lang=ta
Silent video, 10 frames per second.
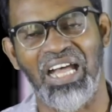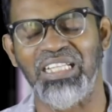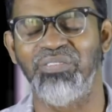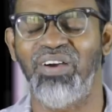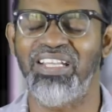
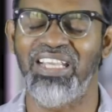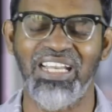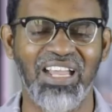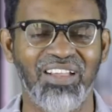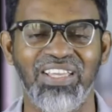அந்த மாதிரி
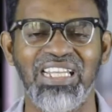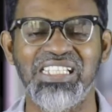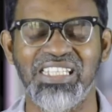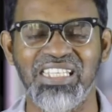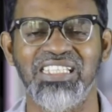எல்லா
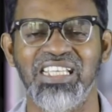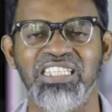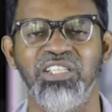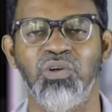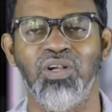வேலையும் செஞ்சு
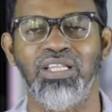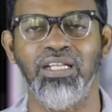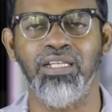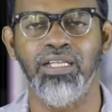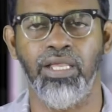செஞ்சு
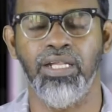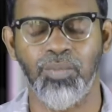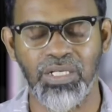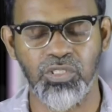தான் ஏன்